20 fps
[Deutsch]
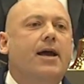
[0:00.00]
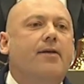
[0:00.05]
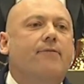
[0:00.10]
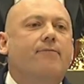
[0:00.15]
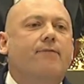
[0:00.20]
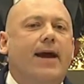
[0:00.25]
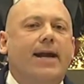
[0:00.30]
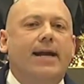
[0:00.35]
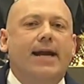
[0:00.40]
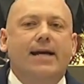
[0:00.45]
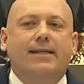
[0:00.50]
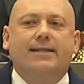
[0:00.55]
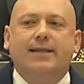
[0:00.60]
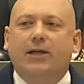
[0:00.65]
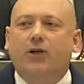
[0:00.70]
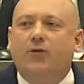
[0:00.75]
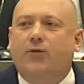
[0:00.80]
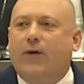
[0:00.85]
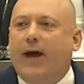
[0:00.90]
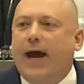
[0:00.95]
wenn er
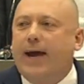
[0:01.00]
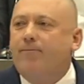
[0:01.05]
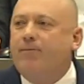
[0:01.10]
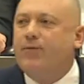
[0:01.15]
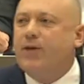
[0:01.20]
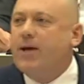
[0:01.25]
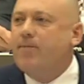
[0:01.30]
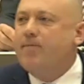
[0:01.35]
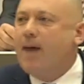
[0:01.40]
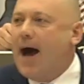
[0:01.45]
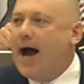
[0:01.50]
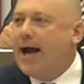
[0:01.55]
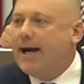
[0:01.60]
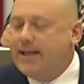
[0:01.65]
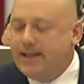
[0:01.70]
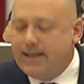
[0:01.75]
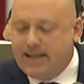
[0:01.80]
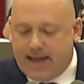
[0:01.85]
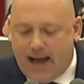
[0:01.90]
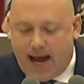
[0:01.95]
sich fremd im
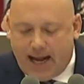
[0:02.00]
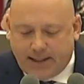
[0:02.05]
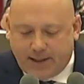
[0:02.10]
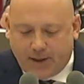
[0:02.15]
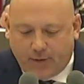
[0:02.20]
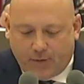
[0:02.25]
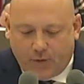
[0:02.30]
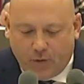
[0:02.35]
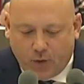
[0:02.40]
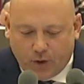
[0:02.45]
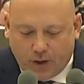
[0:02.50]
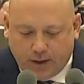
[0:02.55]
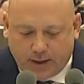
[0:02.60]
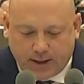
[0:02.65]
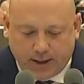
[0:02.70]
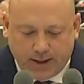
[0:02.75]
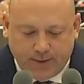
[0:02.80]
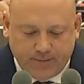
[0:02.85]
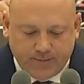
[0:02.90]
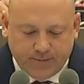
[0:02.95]
eigenen Lande
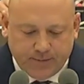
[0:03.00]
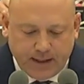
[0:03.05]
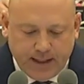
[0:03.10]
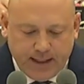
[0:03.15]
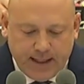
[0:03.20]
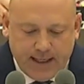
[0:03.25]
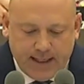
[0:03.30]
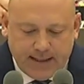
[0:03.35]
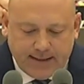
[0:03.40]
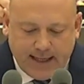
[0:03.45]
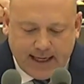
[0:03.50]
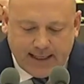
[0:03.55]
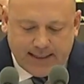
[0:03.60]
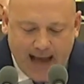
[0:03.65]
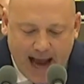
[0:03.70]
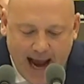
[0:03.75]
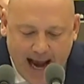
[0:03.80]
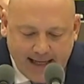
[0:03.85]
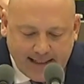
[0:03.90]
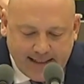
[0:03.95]
fühlt. Das
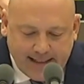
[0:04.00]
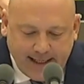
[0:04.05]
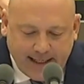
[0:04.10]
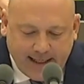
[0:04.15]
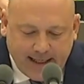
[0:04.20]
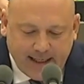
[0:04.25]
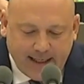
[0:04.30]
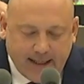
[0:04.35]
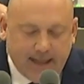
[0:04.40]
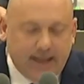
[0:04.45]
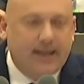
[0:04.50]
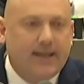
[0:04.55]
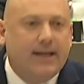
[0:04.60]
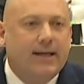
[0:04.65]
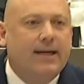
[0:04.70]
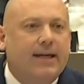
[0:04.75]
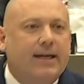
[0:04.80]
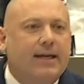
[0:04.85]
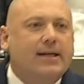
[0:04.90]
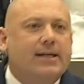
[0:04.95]
einzige
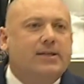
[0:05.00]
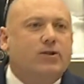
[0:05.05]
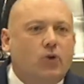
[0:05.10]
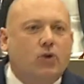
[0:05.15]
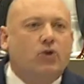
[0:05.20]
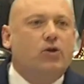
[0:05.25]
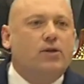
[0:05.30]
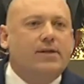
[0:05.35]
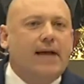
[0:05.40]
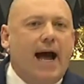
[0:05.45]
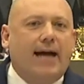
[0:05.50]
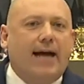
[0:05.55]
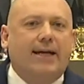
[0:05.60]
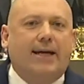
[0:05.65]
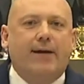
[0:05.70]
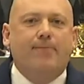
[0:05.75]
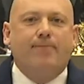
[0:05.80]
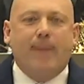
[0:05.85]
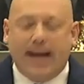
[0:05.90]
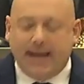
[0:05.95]

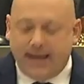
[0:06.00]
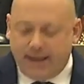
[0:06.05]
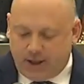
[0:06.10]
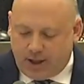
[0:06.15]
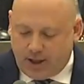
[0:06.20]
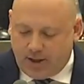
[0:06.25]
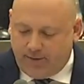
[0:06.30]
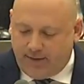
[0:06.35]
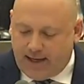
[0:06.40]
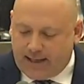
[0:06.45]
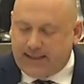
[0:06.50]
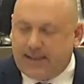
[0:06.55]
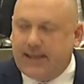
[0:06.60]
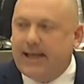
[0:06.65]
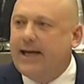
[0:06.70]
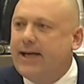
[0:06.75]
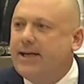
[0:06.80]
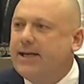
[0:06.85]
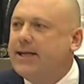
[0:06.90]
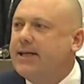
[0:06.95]
sozusagen rebellische, was
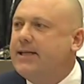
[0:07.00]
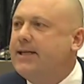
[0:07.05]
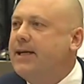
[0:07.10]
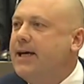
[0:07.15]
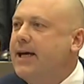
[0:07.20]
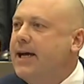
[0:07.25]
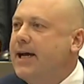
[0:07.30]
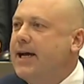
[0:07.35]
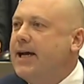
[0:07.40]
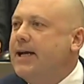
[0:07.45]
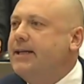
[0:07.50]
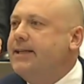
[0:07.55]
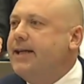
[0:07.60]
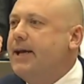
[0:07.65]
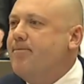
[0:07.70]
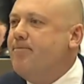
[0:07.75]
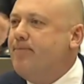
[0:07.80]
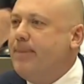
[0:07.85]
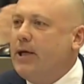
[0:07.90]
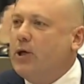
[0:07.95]
ihnen,
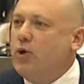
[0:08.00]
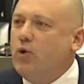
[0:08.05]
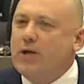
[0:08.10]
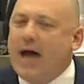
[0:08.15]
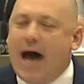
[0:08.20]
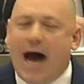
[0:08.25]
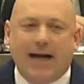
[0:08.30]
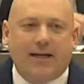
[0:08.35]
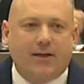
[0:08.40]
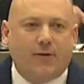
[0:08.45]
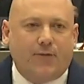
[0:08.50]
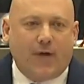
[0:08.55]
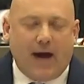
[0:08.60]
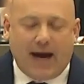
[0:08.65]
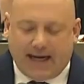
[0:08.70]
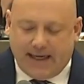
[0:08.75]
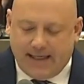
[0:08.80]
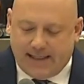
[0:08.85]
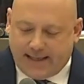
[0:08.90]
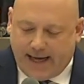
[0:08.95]
dem
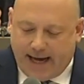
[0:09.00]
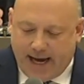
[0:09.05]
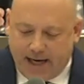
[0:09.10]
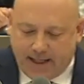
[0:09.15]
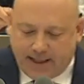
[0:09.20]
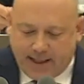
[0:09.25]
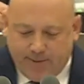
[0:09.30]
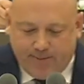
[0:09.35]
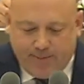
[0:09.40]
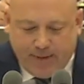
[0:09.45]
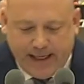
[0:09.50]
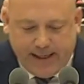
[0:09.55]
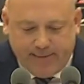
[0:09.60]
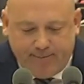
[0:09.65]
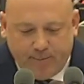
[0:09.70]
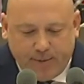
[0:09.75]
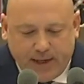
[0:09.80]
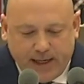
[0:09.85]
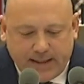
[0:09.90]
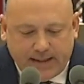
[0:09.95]
Bionade-Pharisäern,
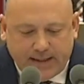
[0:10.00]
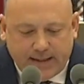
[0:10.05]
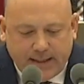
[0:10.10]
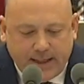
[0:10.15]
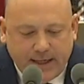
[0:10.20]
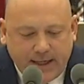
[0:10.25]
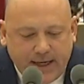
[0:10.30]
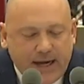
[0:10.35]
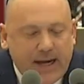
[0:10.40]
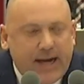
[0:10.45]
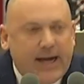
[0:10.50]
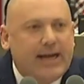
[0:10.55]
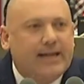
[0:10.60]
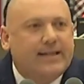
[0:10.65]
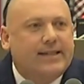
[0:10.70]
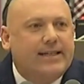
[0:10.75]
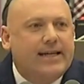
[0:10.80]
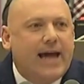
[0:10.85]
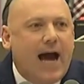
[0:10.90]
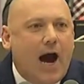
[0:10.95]
geblieben ist,
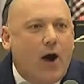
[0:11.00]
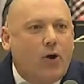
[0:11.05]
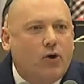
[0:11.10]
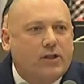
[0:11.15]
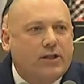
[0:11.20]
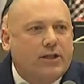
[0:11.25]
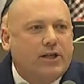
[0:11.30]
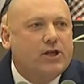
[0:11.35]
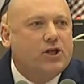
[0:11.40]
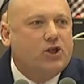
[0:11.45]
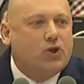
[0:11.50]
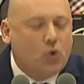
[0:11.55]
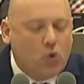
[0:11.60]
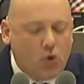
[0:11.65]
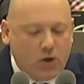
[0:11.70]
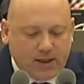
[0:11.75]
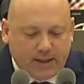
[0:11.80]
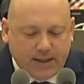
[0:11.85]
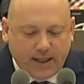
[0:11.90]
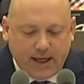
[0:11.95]
ist die
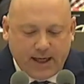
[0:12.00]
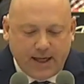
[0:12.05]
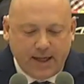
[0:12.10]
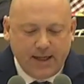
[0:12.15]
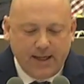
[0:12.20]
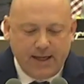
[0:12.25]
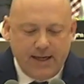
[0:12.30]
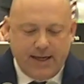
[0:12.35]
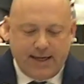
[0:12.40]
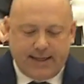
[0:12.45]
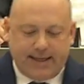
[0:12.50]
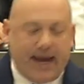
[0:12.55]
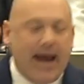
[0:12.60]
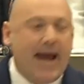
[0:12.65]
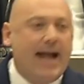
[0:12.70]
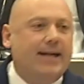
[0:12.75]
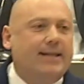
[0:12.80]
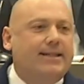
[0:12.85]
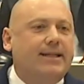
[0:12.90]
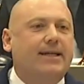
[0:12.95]
ausgesuchte
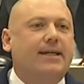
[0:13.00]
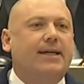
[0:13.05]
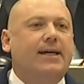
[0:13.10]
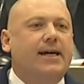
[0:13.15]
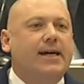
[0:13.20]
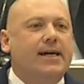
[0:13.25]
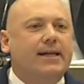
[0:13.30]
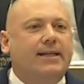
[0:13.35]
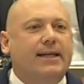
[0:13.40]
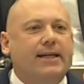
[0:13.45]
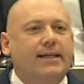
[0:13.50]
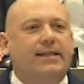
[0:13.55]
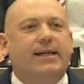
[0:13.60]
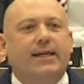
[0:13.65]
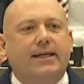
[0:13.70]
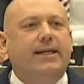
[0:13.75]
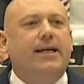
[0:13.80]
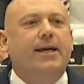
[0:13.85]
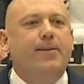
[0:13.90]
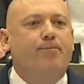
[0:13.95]
Kälte die
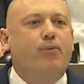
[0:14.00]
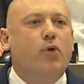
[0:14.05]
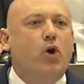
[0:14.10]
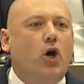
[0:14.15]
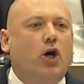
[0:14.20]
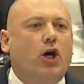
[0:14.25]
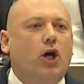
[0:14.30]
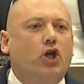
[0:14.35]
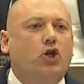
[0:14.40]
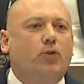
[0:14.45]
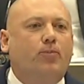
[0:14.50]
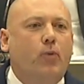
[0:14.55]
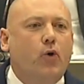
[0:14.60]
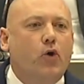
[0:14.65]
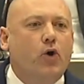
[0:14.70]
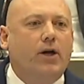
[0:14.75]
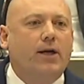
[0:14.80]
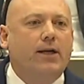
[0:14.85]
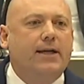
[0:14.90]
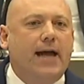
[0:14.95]
sie die Bürger
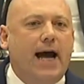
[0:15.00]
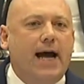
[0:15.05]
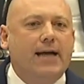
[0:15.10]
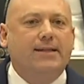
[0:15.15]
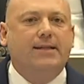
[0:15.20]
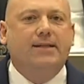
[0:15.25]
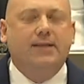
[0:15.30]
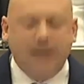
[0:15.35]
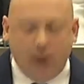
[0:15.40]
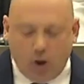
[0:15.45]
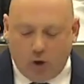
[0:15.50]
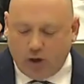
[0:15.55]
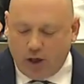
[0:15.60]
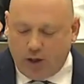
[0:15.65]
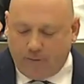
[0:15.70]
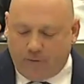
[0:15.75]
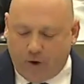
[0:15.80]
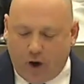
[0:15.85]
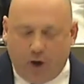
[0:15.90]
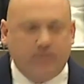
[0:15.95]
spüren lassen, die
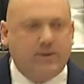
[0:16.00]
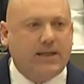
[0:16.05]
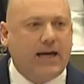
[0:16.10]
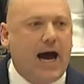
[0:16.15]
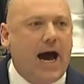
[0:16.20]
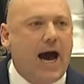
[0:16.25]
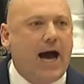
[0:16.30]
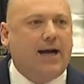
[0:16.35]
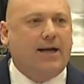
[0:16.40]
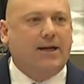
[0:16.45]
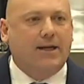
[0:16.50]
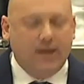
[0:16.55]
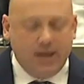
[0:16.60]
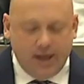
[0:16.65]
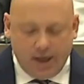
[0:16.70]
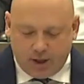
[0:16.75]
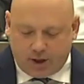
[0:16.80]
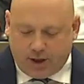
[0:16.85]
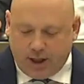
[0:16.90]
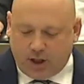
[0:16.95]
Uniform tragen.
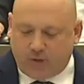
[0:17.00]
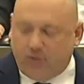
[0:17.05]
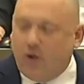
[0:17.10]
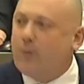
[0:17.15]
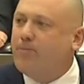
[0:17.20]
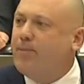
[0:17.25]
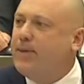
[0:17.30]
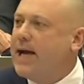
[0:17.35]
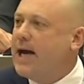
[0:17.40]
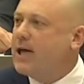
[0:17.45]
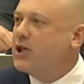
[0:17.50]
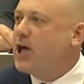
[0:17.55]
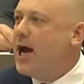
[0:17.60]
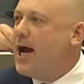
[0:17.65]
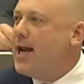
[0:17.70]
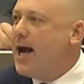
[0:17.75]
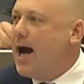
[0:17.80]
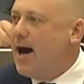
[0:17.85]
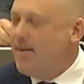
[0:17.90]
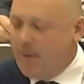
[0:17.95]
Stichwort Pia
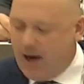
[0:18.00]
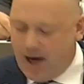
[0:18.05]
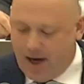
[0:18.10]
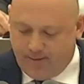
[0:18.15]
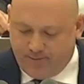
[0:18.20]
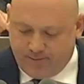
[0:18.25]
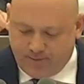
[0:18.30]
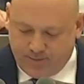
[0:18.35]
Schellhammer.